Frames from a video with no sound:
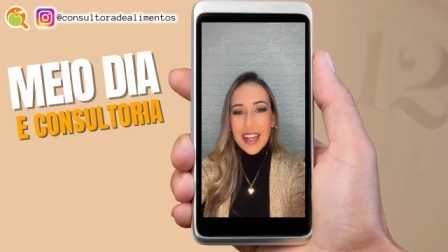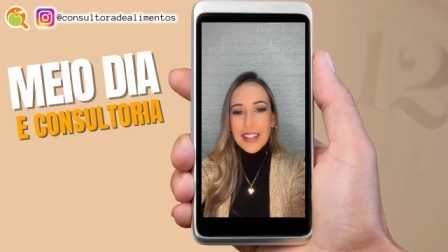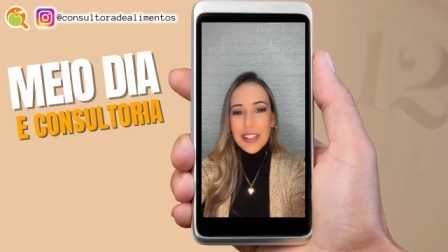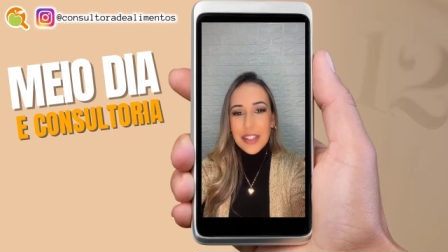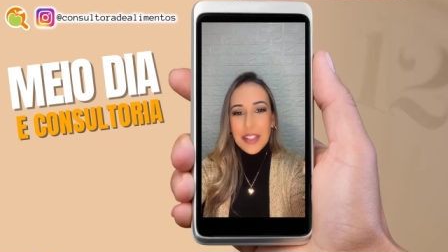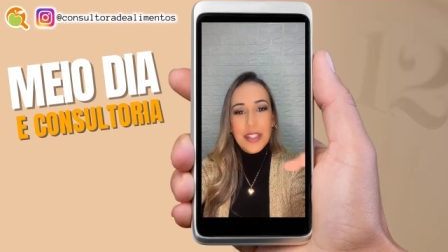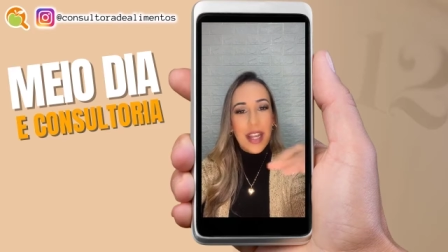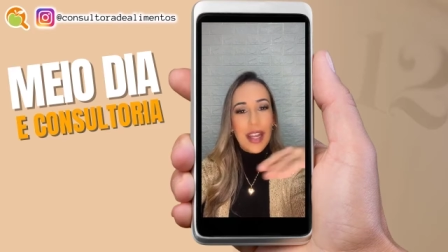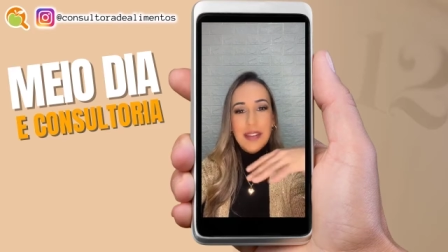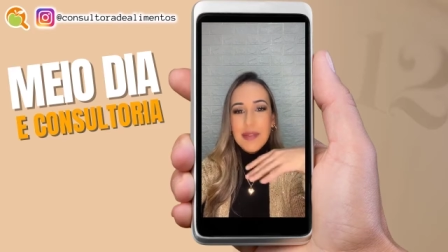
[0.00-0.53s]
A
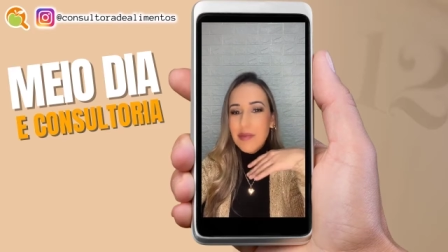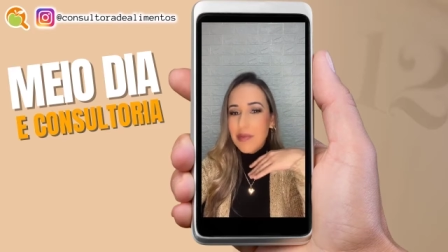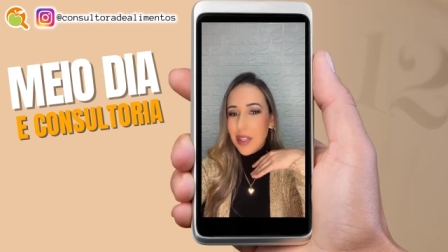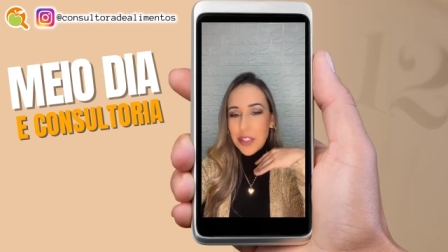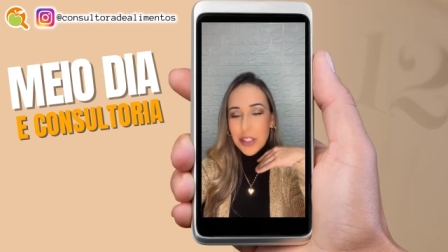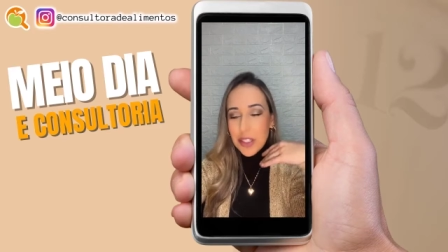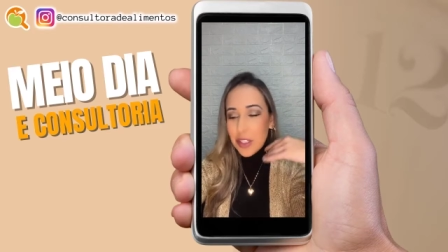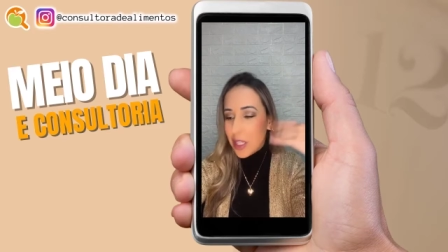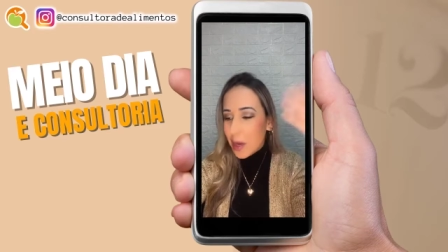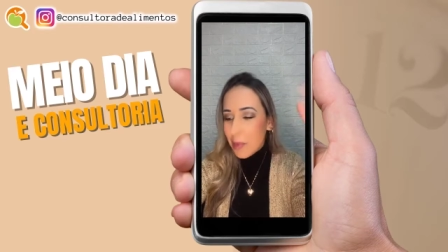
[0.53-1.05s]
gente, tem,
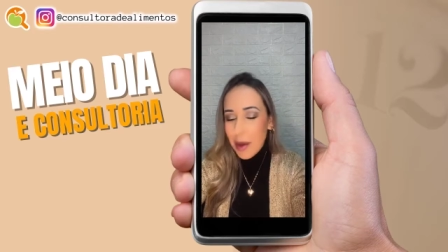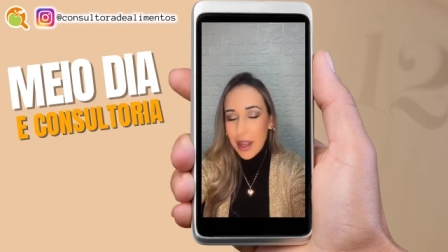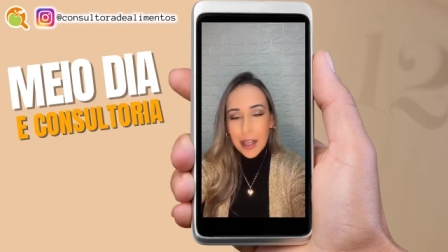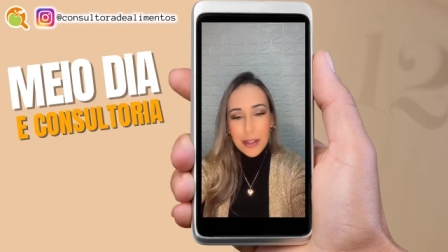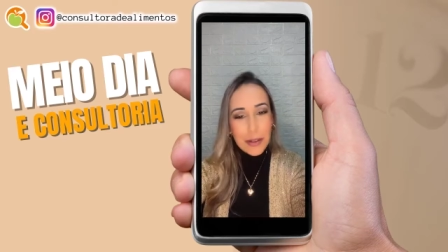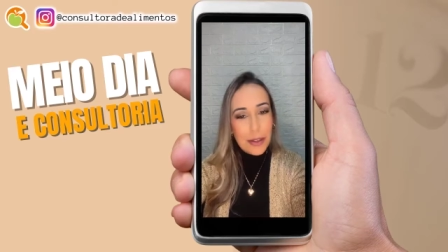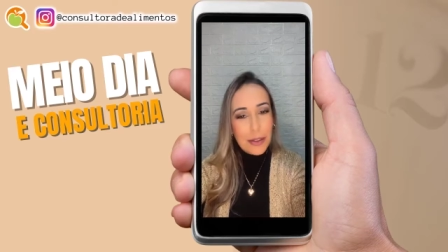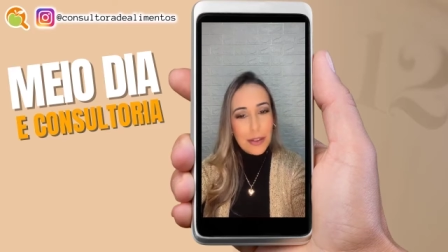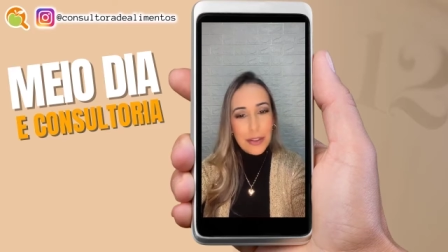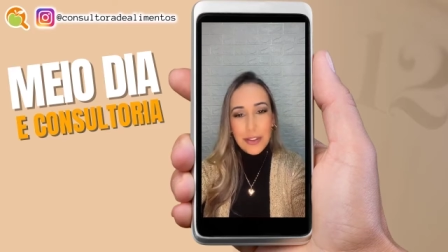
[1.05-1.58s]
a gente
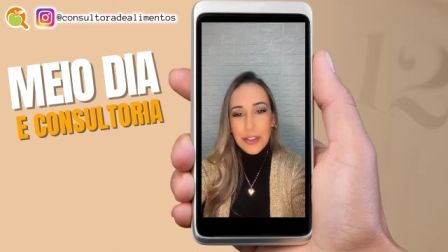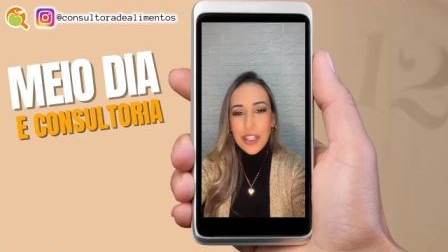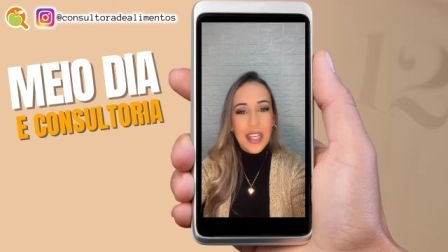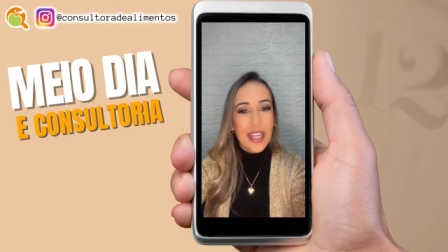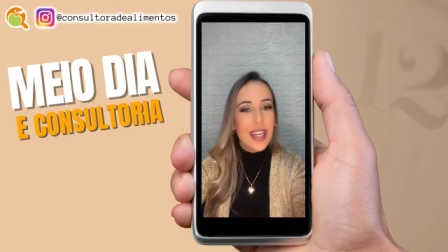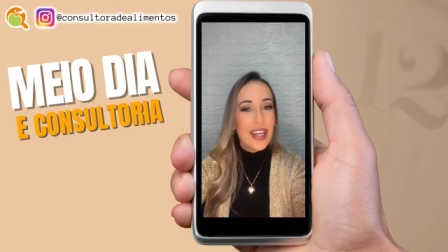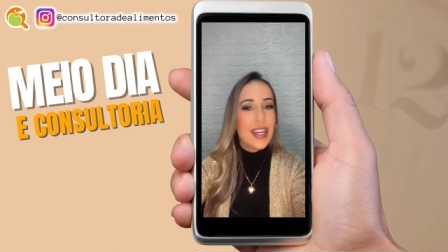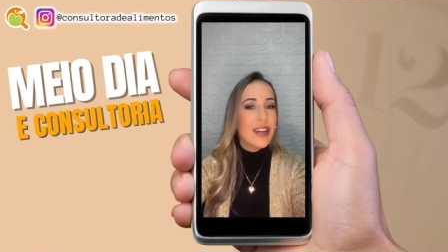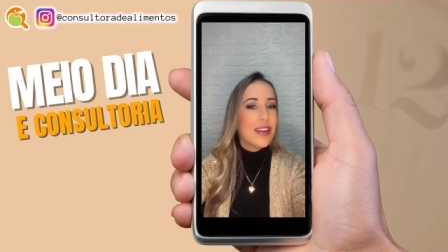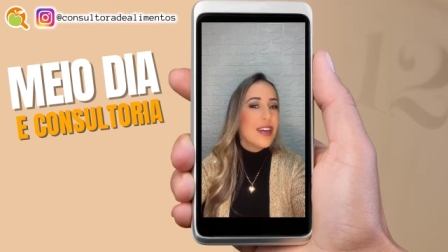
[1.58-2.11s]
trabalha todo
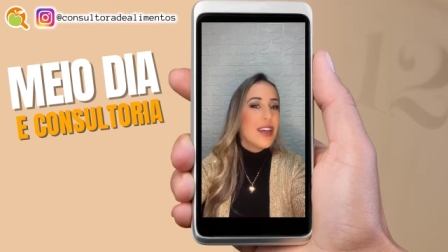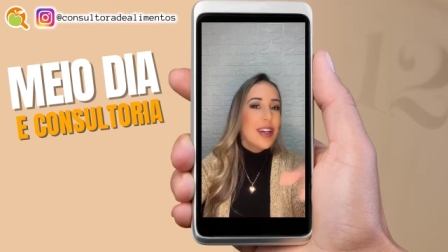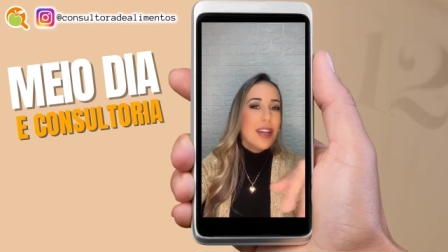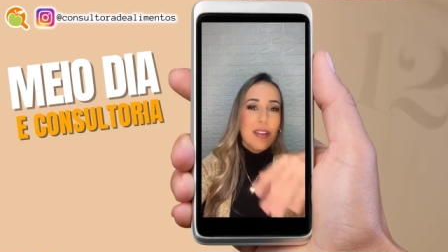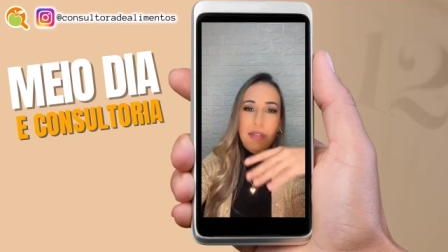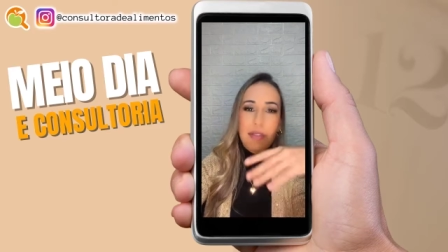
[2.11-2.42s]
dia,